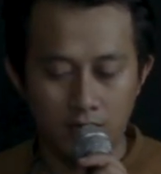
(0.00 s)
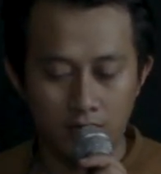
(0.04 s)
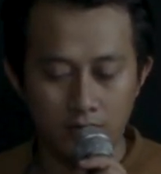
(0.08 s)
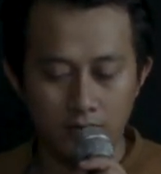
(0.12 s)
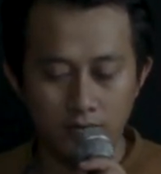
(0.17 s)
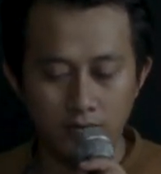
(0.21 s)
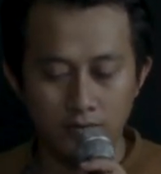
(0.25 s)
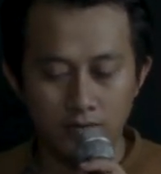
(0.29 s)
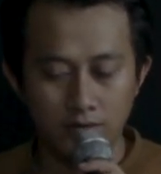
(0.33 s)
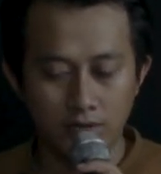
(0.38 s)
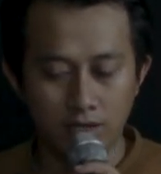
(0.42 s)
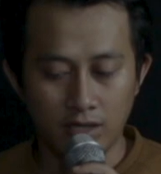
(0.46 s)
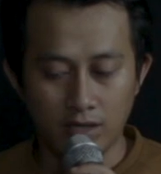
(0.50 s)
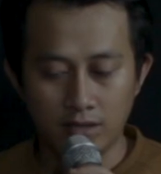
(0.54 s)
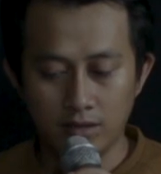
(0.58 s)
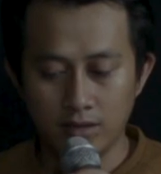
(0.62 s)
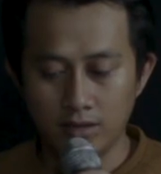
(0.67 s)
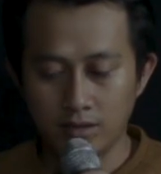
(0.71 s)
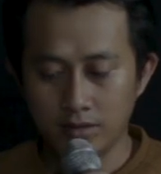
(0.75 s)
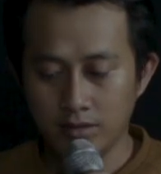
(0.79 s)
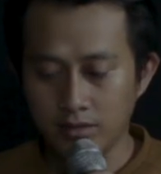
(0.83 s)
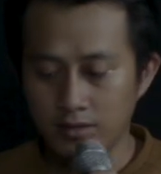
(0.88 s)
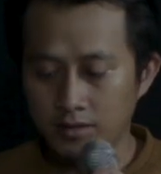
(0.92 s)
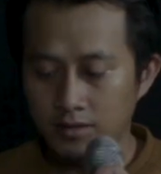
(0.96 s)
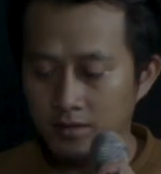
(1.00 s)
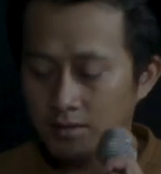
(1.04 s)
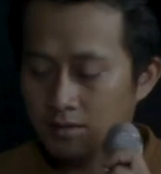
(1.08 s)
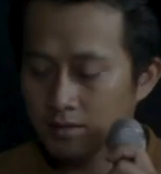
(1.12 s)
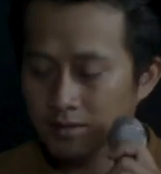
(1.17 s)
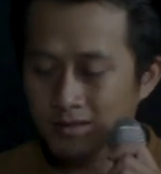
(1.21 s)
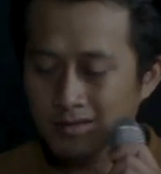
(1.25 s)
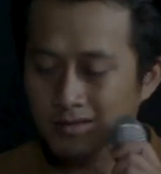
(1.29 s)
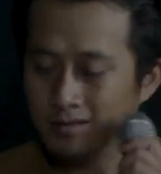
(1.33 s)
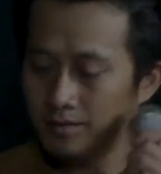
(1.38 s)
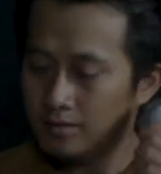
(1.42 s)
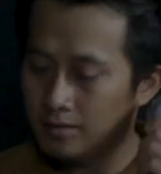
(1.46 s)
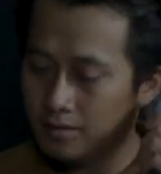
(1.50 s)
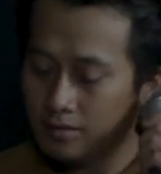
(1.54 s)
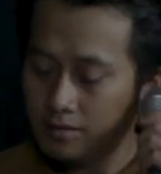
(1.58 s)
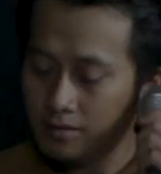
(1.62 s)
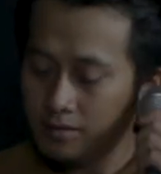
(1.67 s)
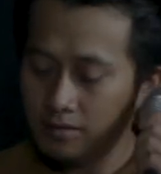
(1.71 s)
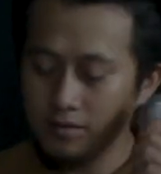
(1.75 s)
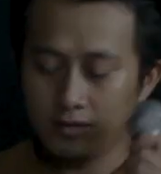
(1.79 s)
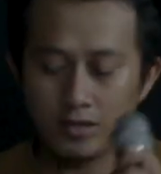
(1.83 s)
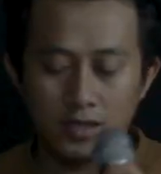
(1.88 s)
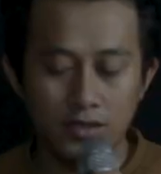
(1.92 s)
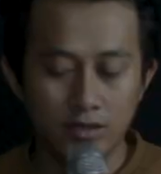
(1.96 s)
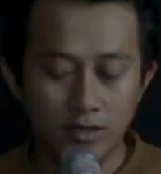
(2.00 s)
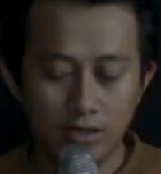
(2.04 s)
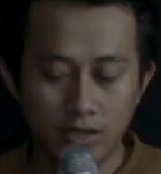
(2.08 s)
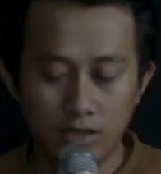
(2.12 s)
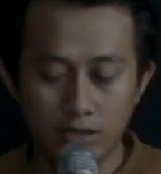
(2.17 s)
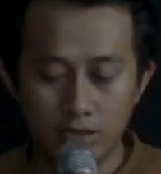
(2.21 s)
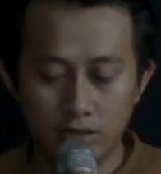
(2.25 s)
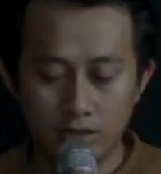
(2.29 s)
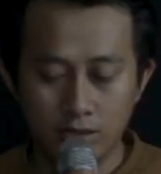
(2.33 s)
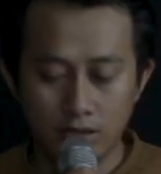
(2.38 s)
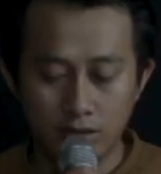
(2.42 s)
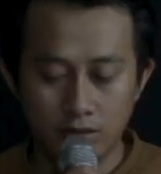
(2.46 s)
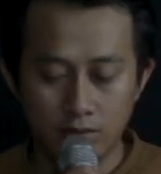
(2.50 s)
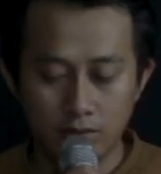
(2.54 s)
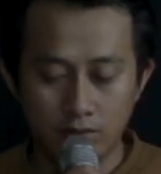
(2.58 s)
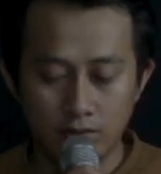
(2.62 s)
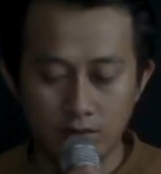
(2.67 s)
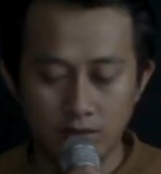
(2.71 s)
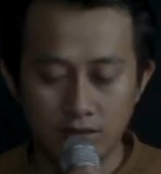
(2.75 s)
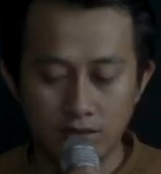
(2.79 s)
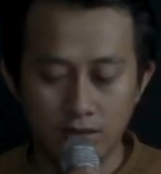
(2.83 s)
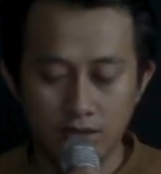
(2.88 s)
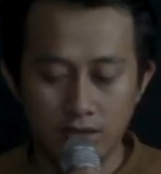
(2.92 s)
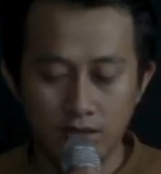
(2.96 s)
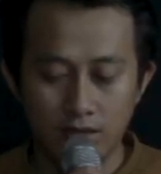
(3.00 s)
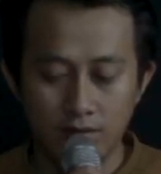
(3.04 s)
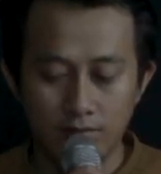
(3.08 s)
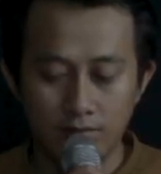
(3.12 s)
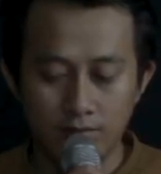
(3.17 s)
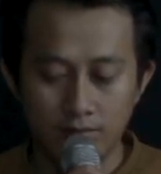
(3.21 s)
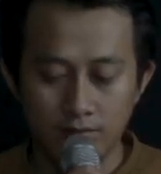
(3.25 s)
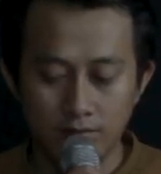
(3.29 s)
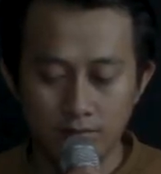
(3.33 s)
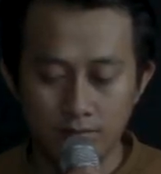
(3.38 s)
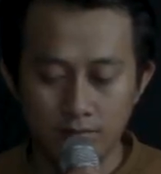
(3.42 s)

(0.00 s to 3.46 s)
oh cek cek cek satu dua tiga